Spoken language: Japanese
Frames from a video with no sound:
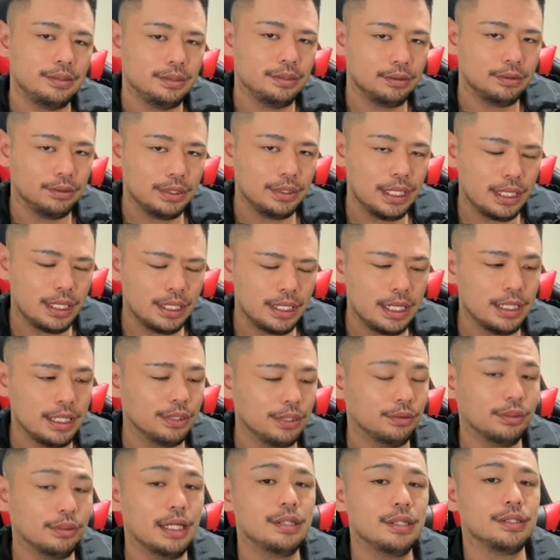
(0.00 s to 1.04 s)
知取り上げ
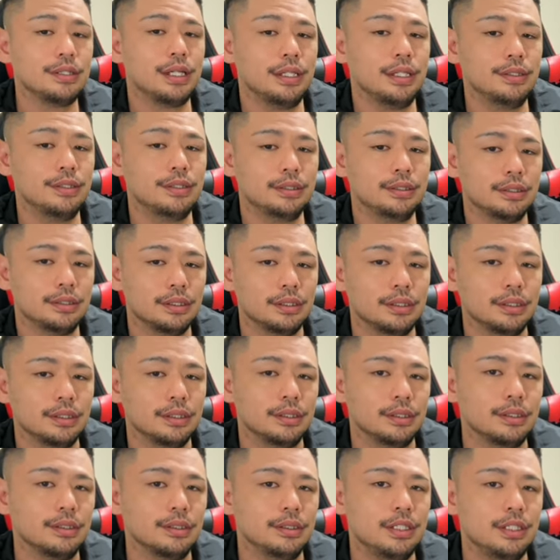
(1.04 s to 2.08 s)
られたことあるけど
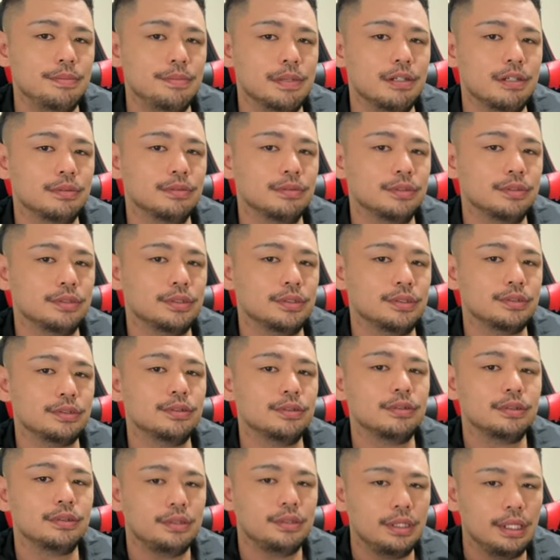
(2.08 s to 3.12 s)
今思うと
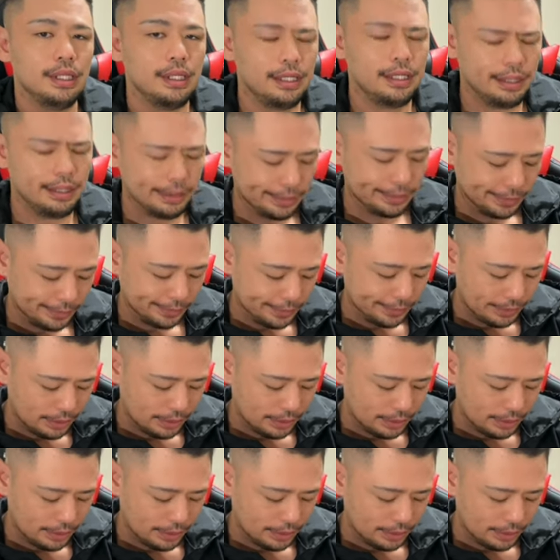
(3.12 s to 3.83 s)
すごくて、